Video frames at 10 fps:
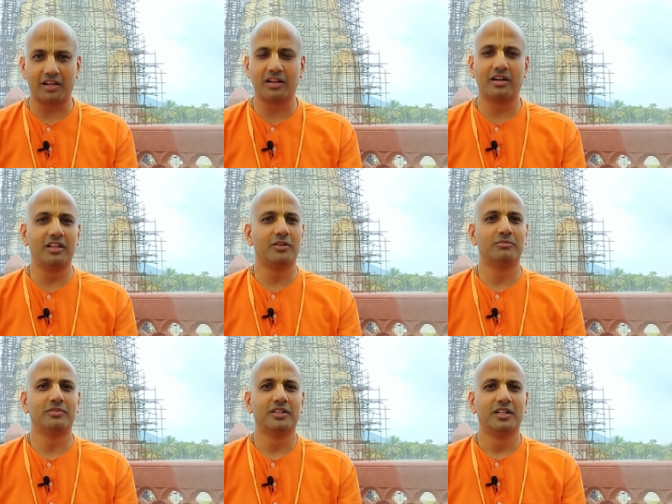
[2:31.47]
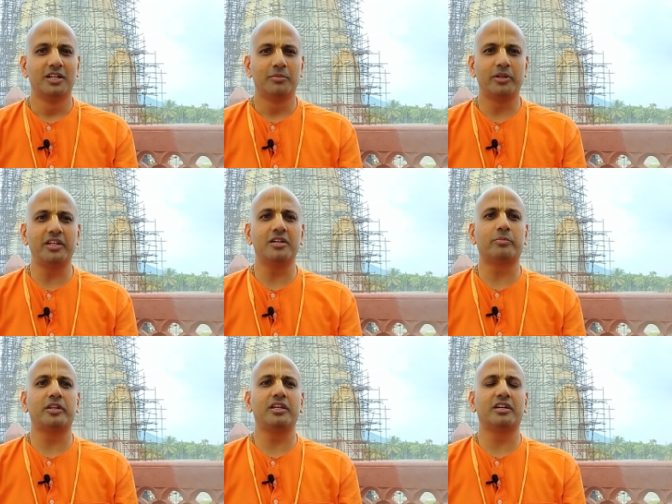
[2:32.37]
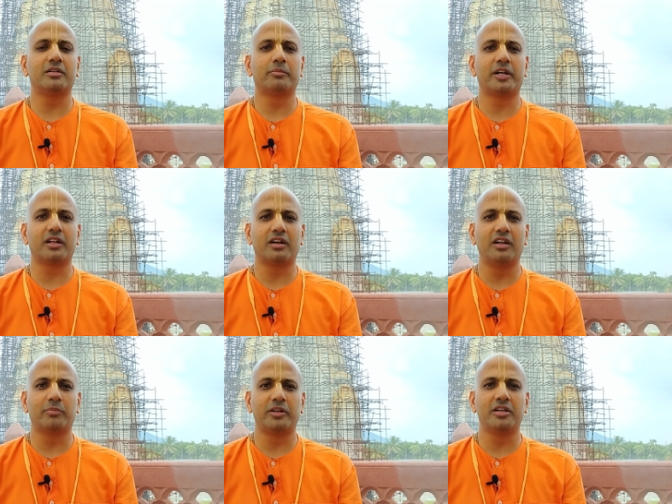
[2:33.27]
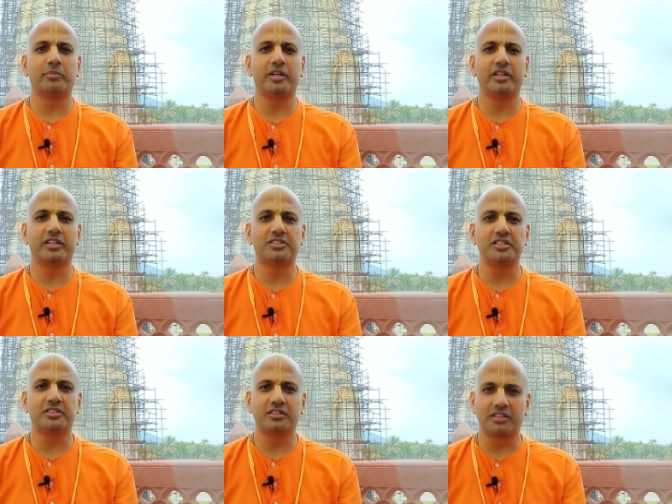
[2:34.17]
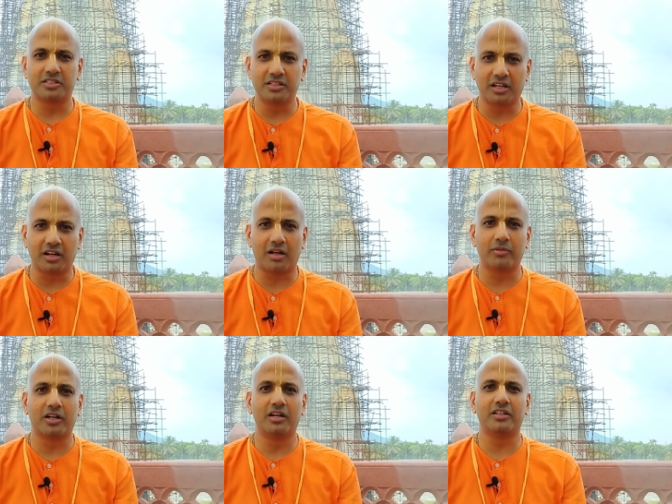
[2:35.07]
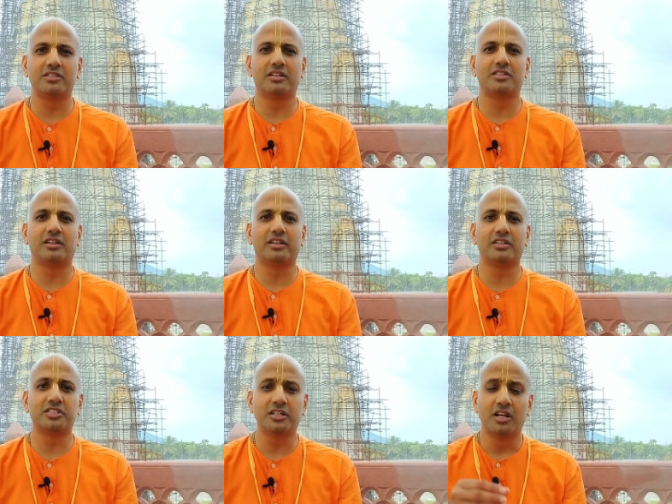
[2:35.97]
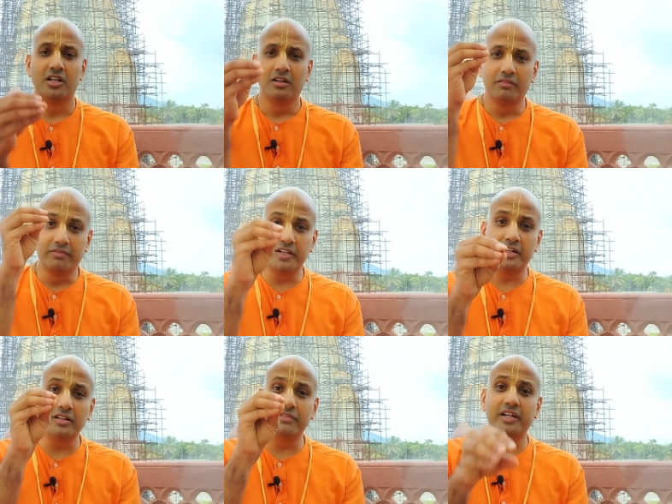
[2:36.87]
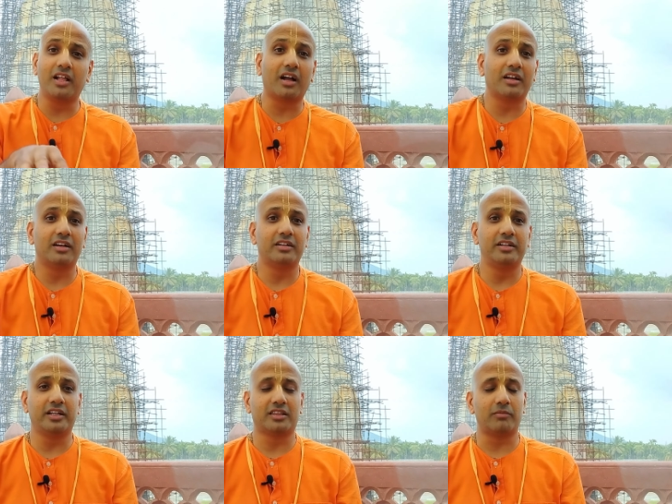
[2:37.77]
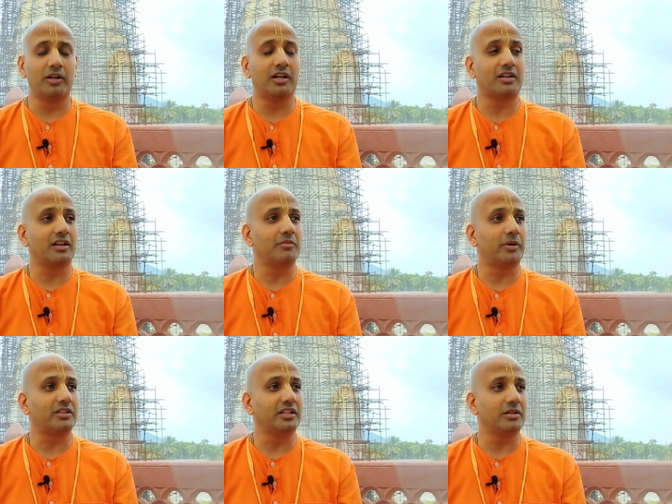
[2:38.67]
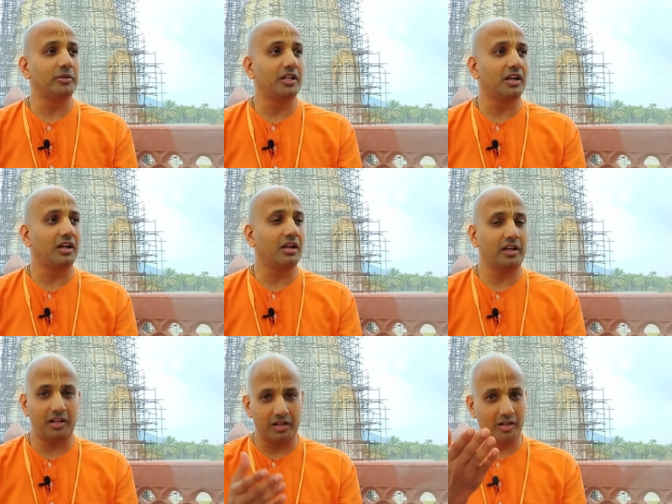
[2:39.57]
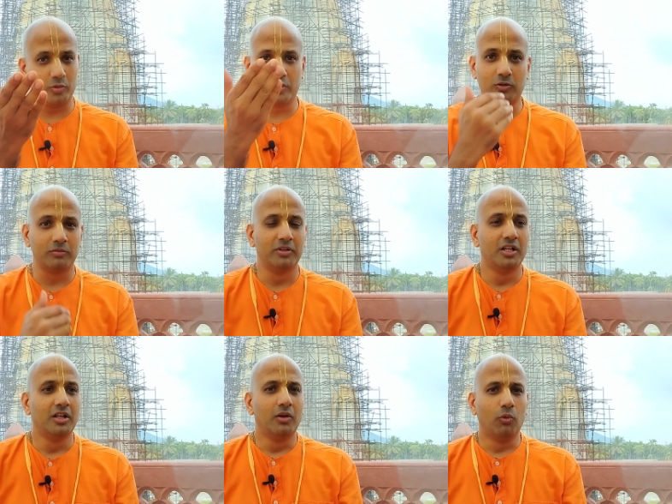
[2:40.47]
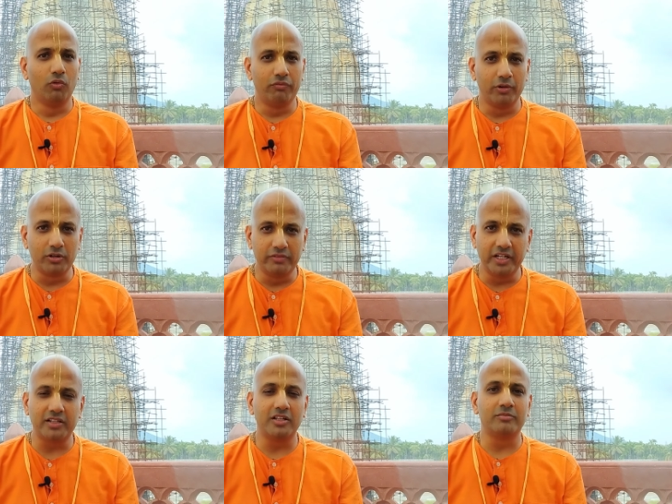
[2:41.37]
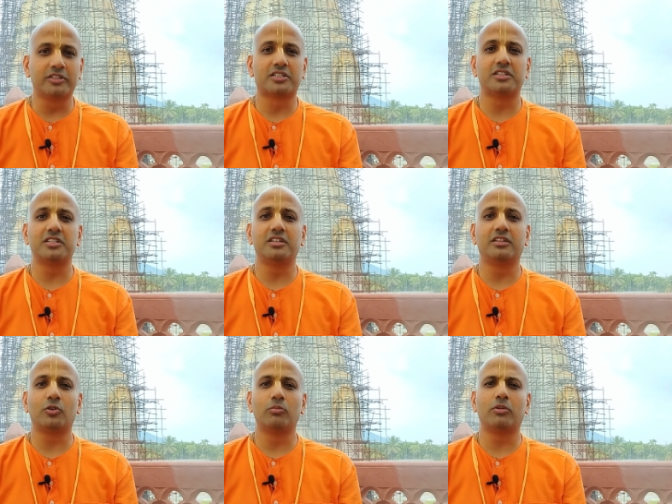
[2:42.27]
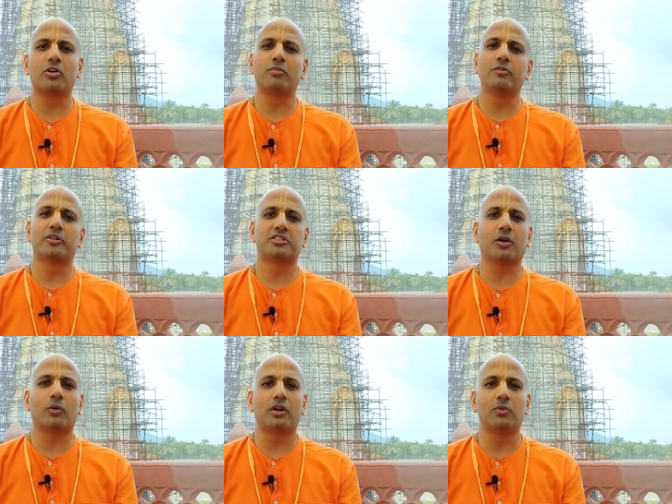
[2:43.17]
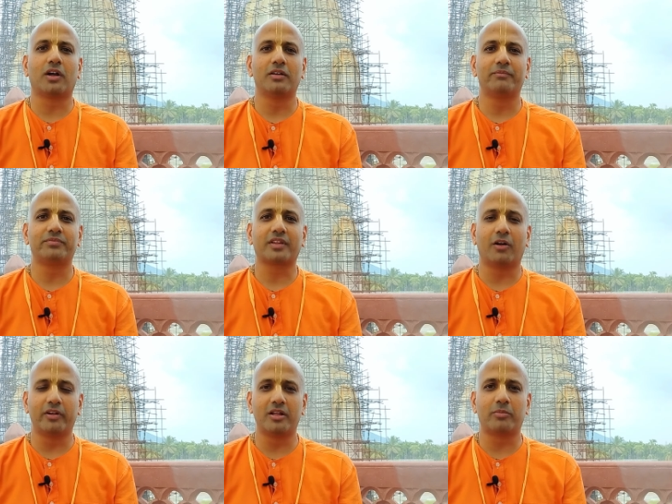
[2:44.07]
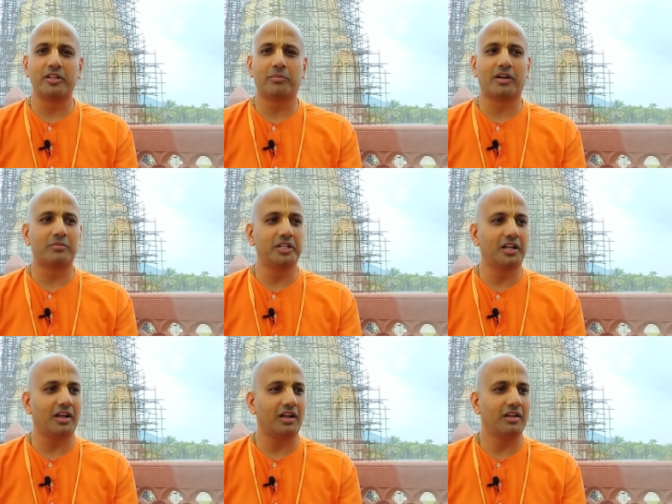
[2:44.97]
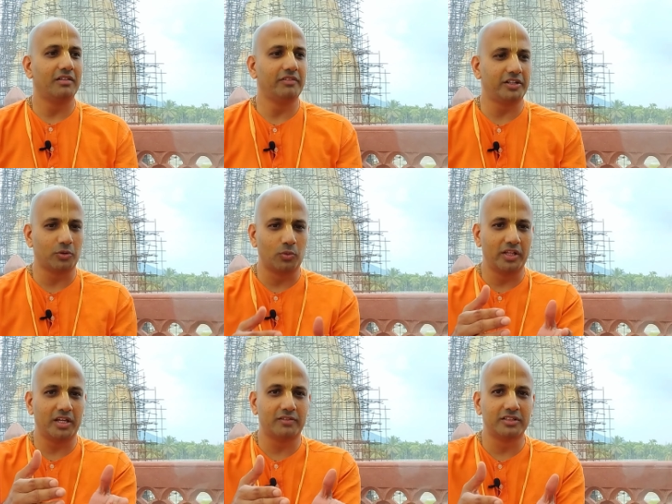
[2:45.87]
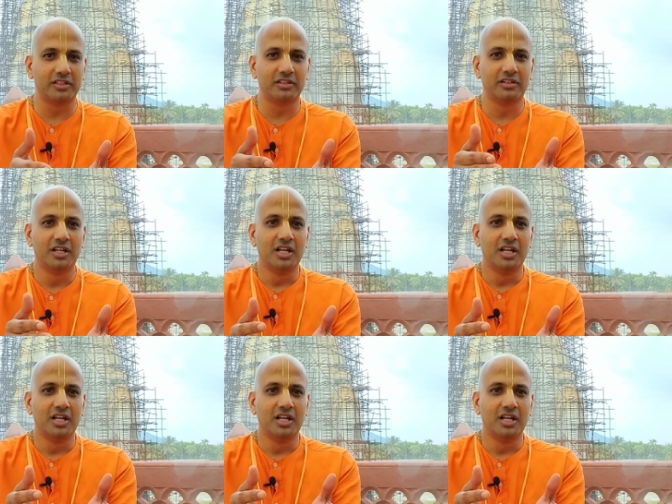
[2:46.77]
நகரங்களிலும் பெரிய பெரிய இடங்களில் பெரிய பெரிய நிகழ்ச்சி சின்ன சின்ன கிராமங்களில் சின்ன சின்ன நிகழ்ச்சி வீடு வீடாக இன்றைக்கி தமிழ்நாட்டிலாம் பார்த்தீங்க அப்படின்னா இலங்கையில் கூட இருக்கும் ஒவ்வொரு வீட்டிலையும் கிருஷ்ண ஜெயந்தி ரொம்ப ரொம்ப விமர்சையாக கொண்டாடுவாங்க அவங்க என்ன பண்ணியிருப்பாங்க அப்படின்னா வீட்டுக்குள்ளேயே வந்து